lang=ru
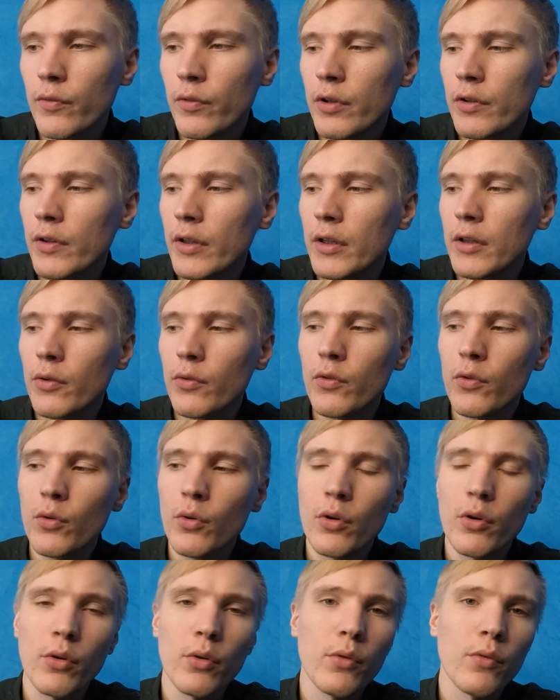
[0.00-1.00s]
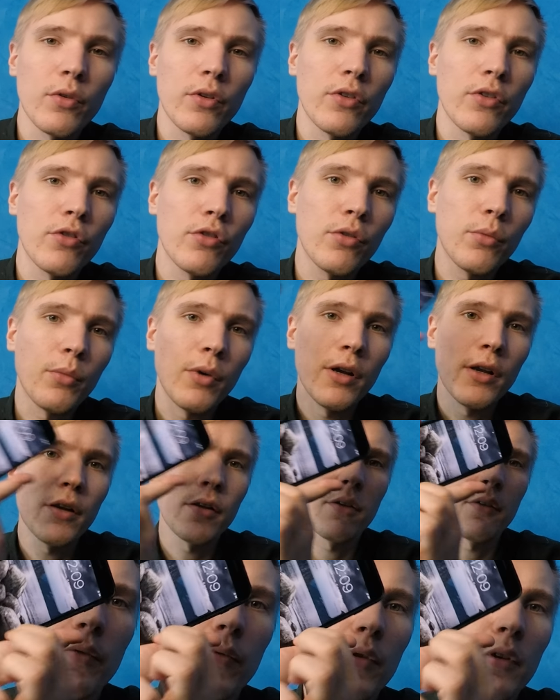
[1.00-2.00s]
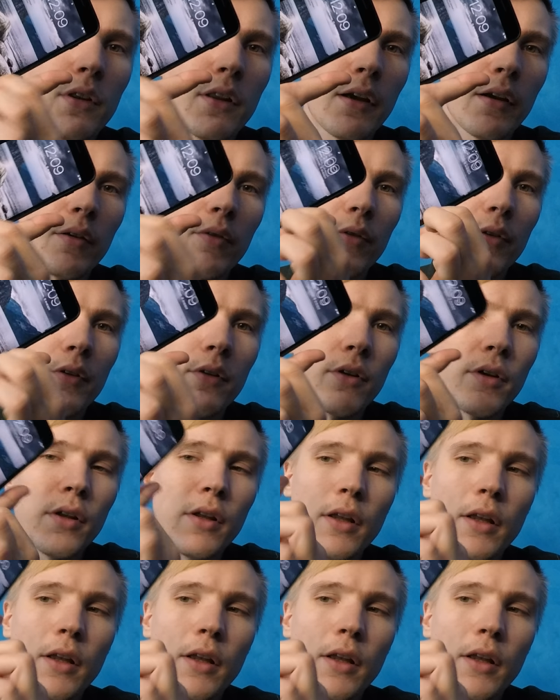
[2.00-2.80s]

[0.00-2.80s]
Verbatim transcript: вот эту сторону вы зажимали, вот так вот,